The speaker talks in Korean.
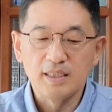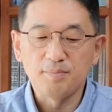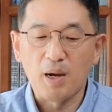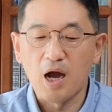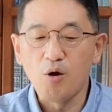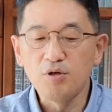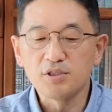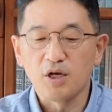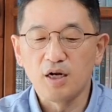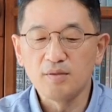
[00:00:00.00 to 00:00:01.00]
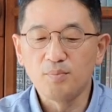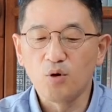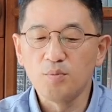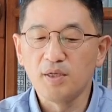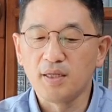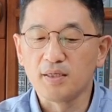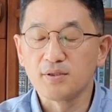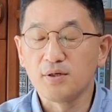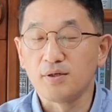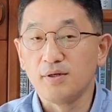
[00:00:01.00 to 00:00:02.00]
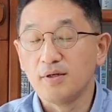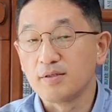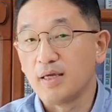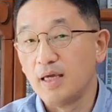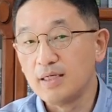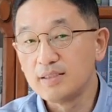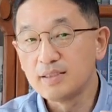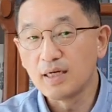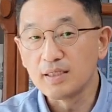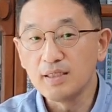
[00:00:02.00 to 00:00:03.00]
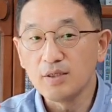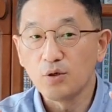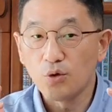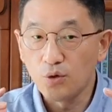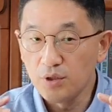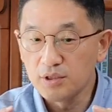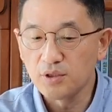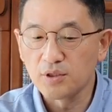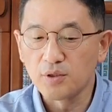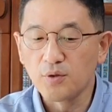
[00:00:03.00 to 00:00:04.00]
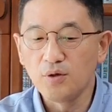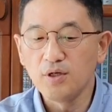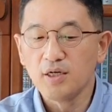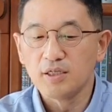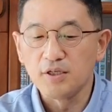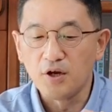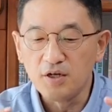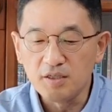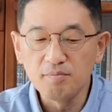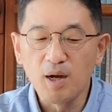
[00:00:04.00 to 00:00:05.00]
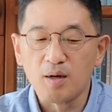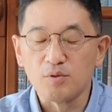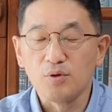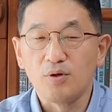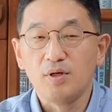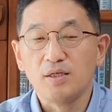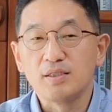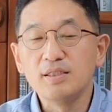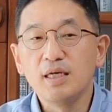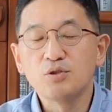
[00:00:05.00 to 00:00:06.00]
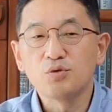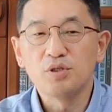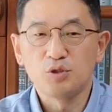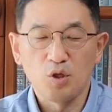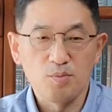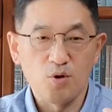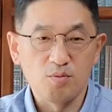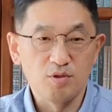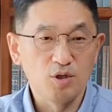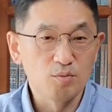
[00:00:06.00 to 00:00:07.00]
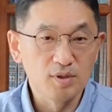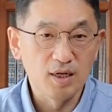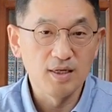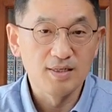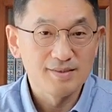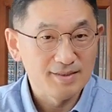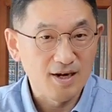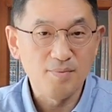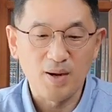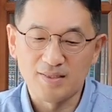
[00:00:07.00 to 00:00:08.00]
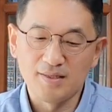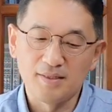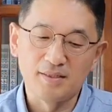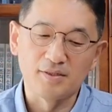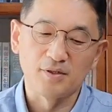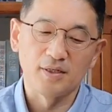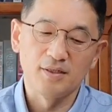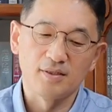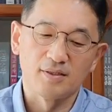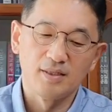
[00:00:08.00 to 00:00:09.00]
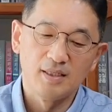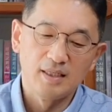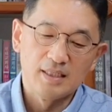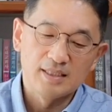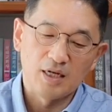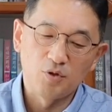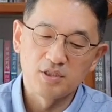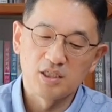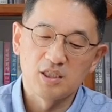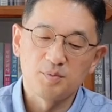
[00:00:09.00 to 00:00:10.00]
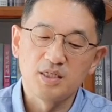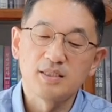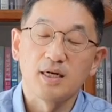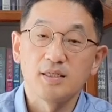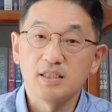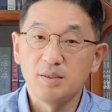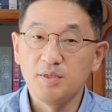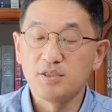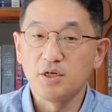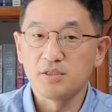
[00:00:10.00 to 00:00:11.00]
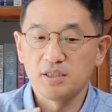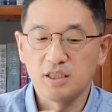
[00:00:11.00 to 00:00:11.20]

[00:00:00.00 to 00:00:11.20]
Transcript: 이 바울이 전하는 복음에 대해서 굉장히 호의적이고 열린 마음으로 그 예수 그리스도의 복음을 너무나 잘 받아들이는 거예요. 사도행전 17장 11절에서